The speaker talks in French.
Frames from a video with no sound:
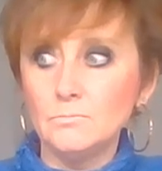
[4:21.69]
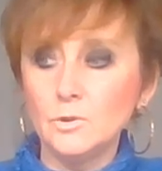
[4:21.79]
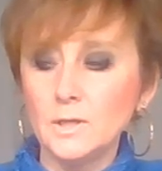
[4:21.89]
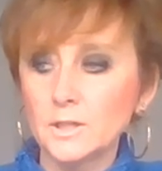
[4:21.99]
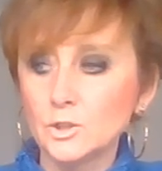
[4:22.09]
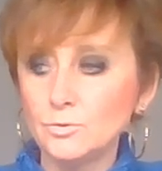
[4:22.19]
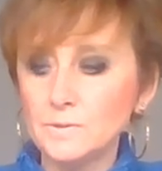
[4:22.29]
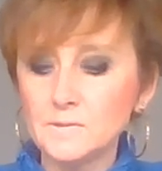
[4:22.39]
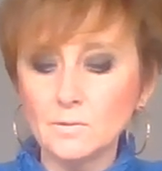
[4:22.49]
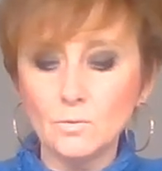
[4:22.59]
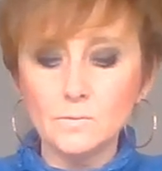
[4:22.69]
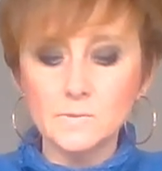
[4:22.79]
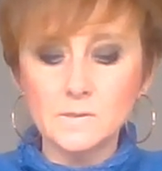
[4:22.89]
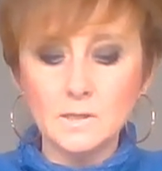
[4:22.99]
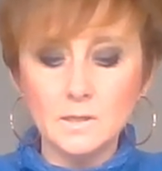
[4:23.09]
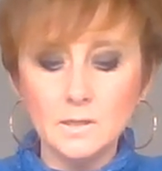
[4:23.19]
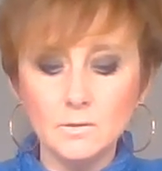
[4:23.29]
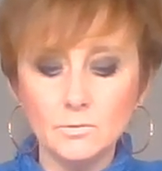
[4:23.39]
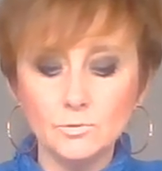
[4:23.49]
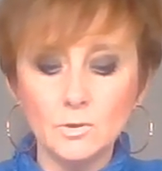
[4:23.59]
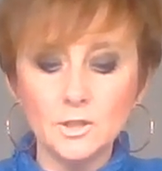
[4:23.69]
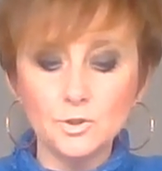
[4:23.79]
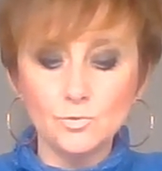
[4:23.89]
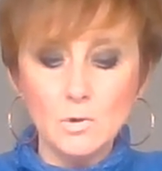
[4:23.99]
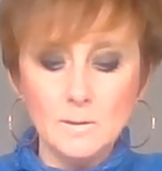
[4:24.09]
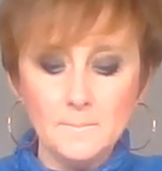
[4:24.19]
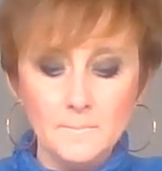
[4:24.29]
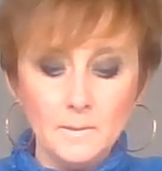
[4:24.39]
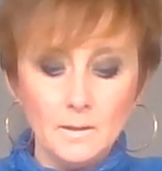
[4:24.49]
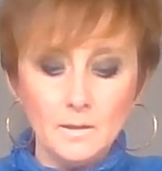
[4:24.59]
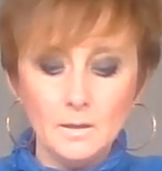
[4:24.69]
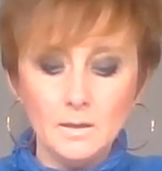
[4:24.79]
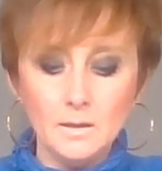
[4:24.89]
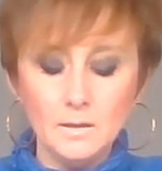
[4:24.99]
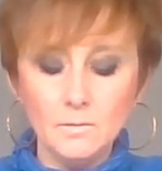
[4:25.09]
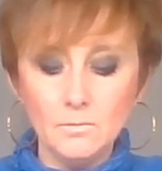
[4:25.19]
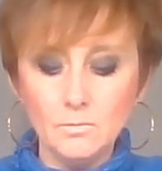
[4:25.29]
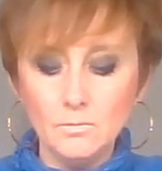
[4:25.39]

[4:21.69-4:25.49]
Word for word: dans la réjouissance, elle est euh, dans la joie, elle est,